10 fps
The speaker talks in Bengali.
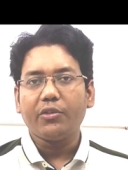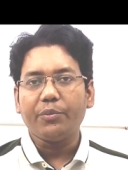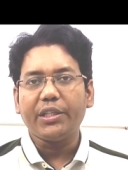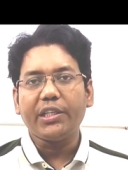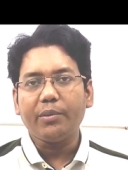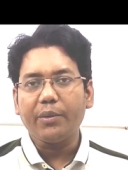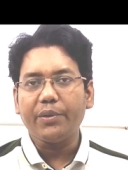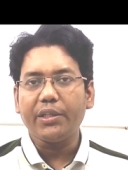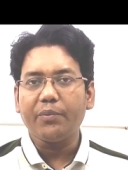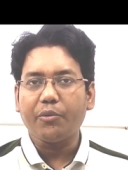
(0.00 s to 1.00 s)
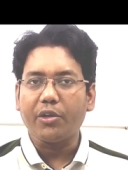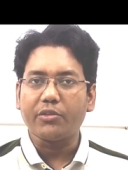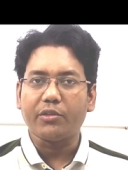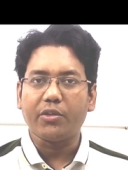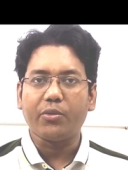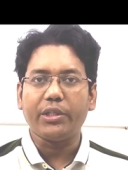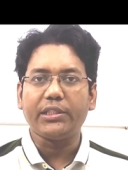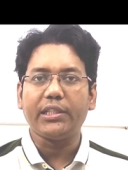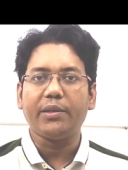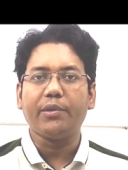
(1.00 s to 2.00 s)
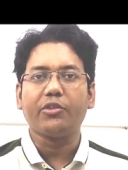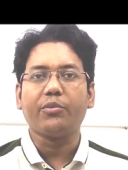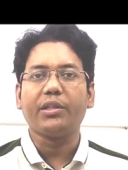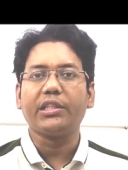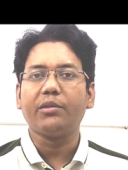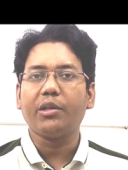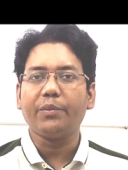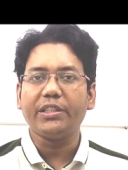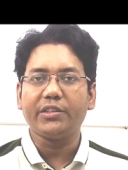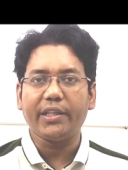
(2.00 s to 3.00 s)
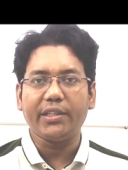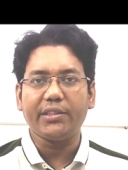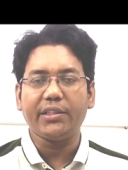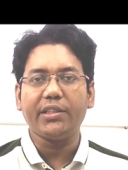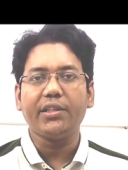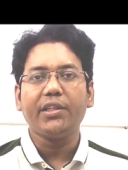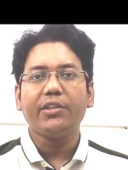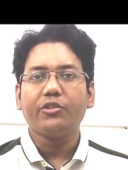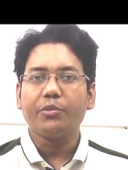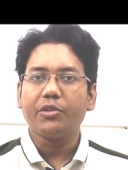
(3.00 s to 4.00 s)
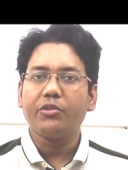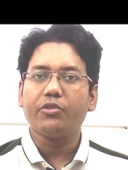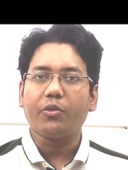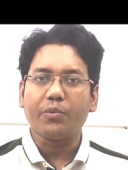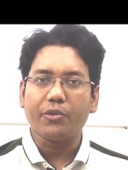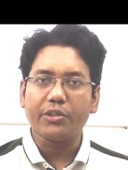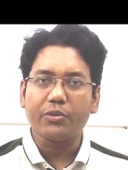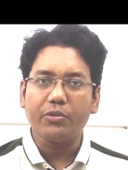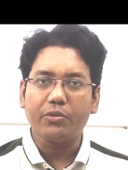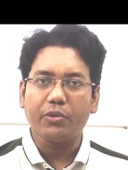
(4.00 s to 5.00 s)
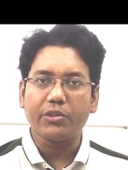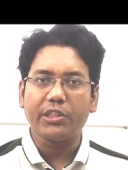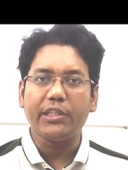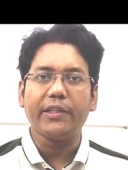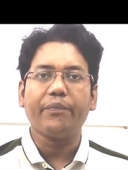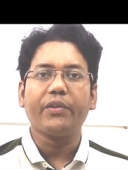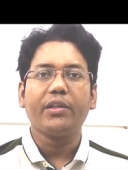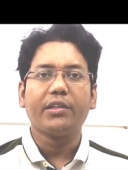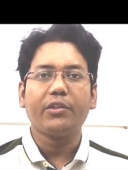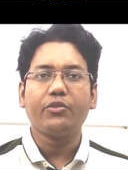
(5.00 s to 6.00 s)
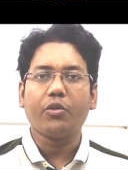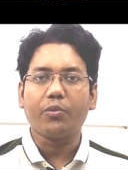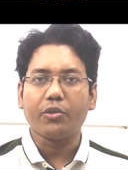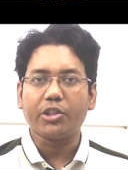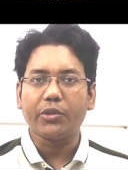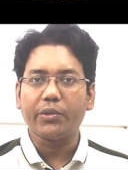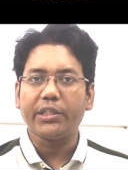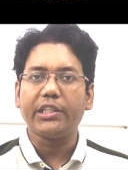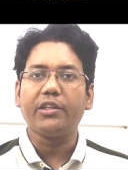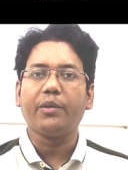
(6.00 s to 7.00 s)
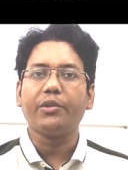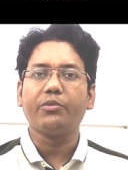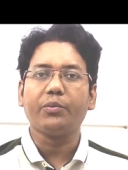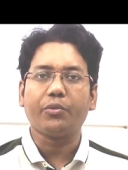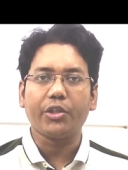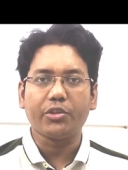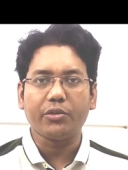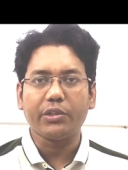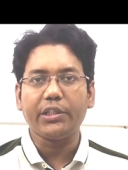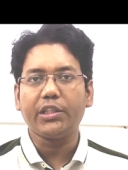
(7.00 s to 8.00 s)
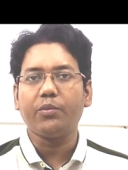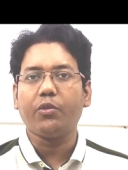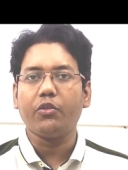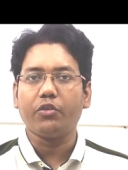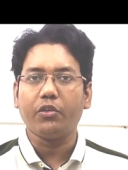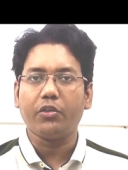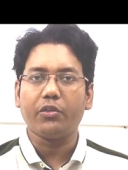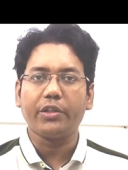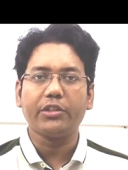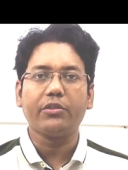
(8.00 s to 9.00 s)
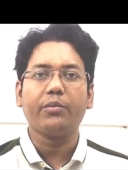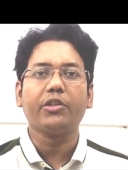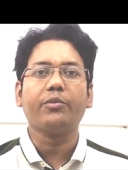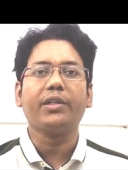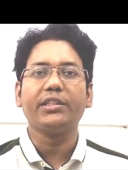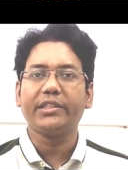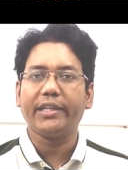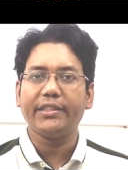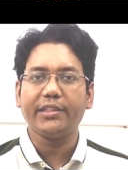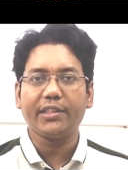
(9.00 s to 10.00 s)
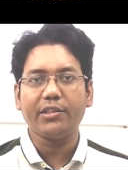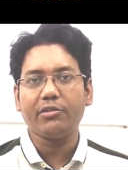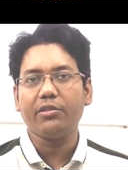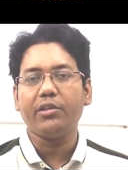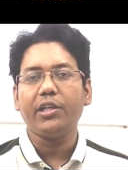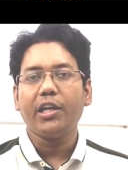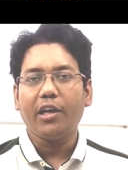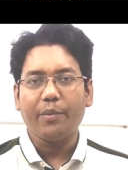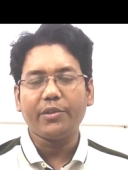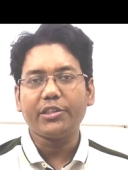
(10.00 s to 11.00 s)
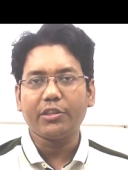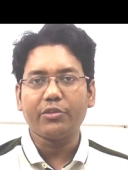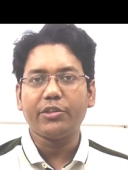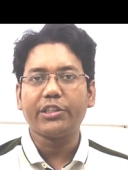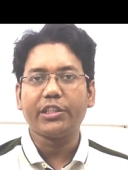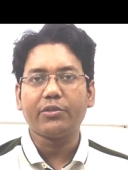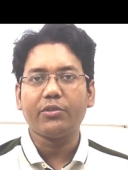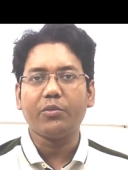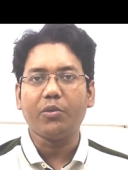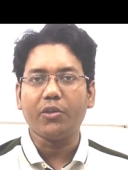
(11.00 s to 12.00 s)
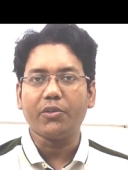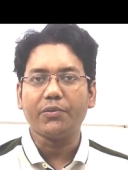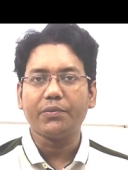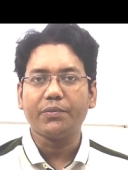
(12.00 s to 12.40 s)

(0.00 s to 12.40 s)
তুমি কিভাবে পড়াশোনা করেছিলে বা তোমার কিভাবে স্ট্র্যাটেজি তুমি তো জব করছিলে তাহলে জব করতে করতে কিভাবে তুমি পড়েছো কি কি বই ফলো করেছো বা তোমার স্ট্র্যাটেজি কি ছিল আমার ছাত্রদেরকে একটু বলো